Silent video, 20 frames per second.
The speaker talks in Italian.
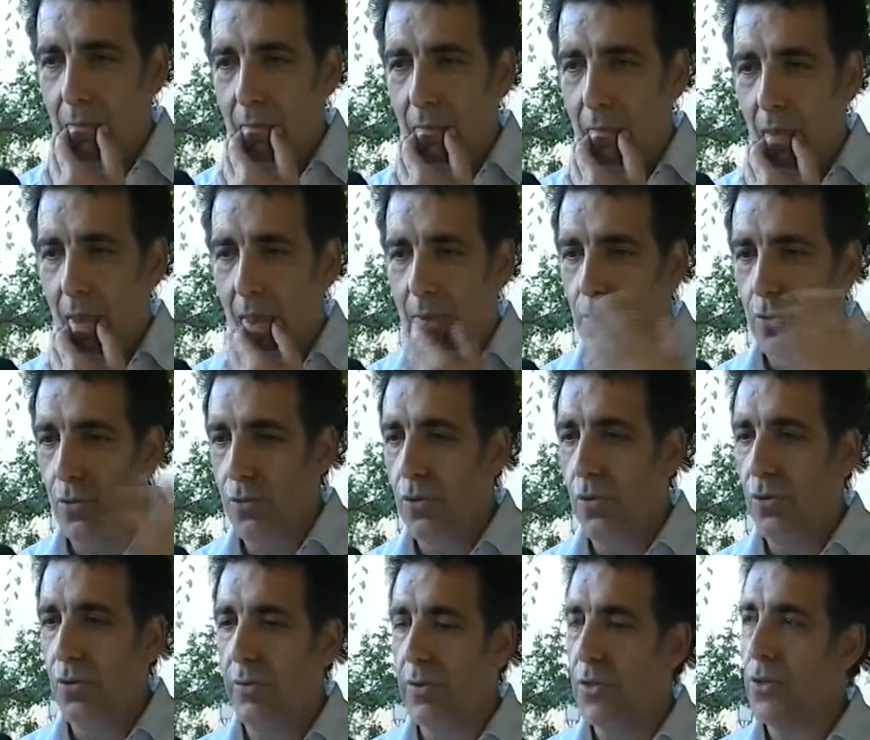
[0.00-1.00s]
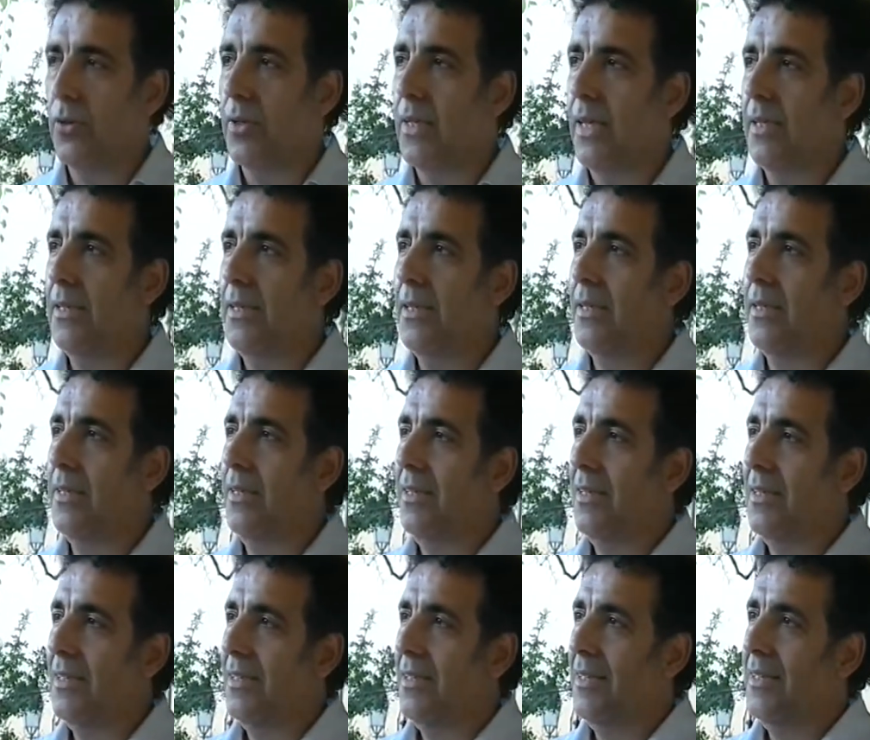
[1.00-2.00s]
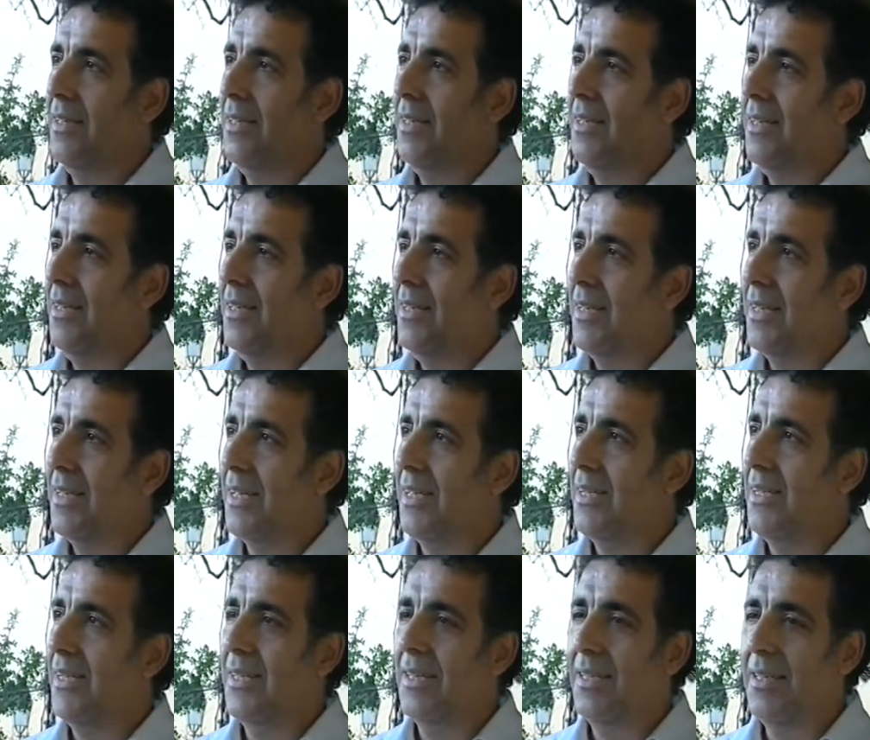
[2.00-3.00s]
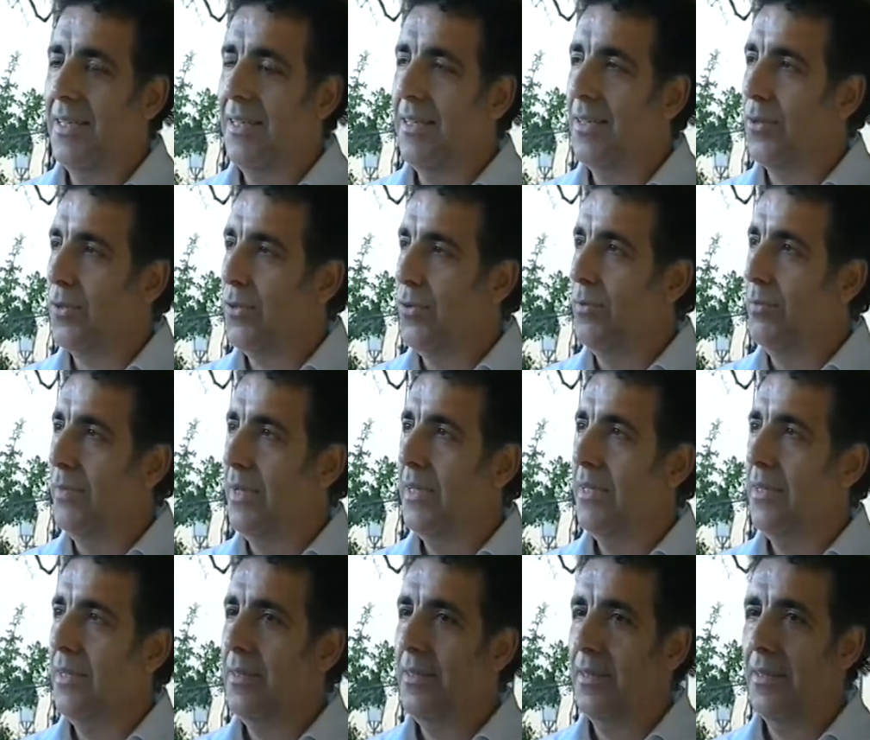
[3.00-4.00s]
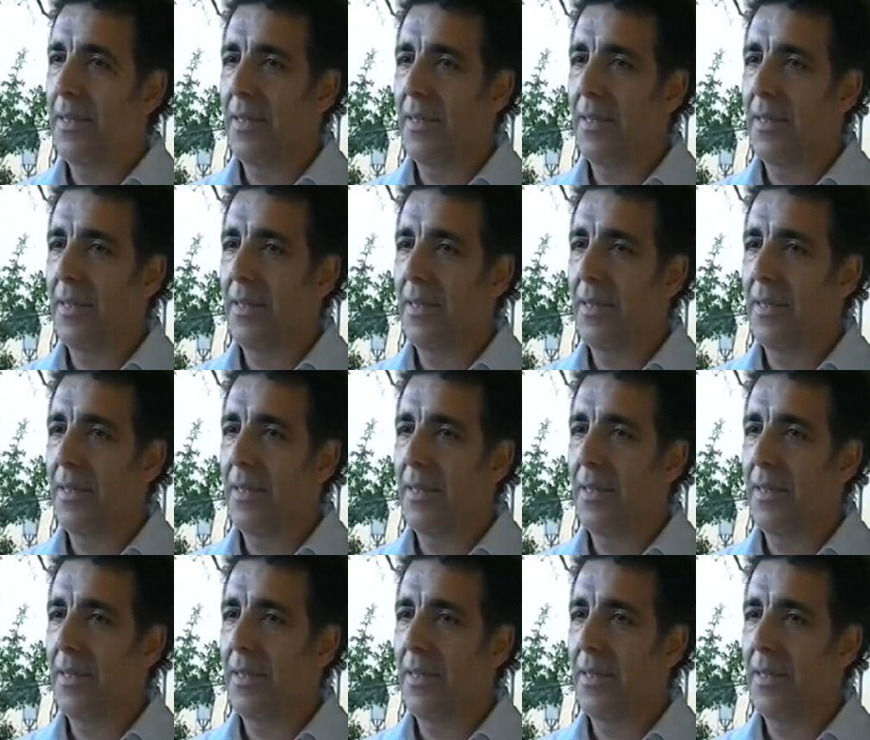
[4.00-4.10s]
L'altro giorno ho visto Cagliari, Cagliari Roma,